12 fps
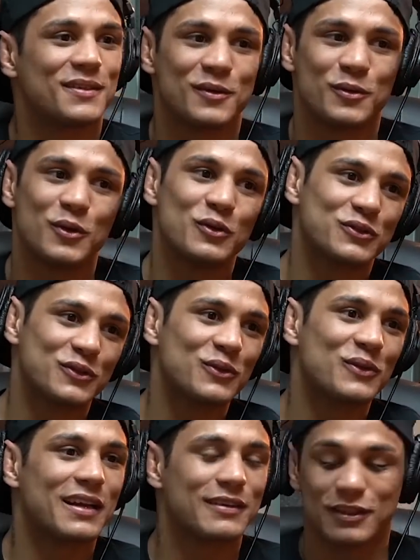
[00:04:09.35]
Sim. eu sou um
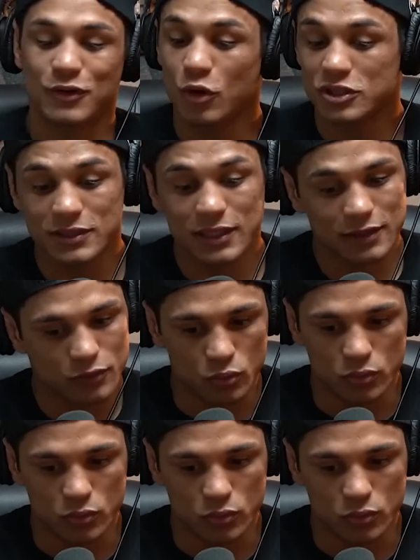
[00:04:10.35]
cara que gosta de treinar tudo.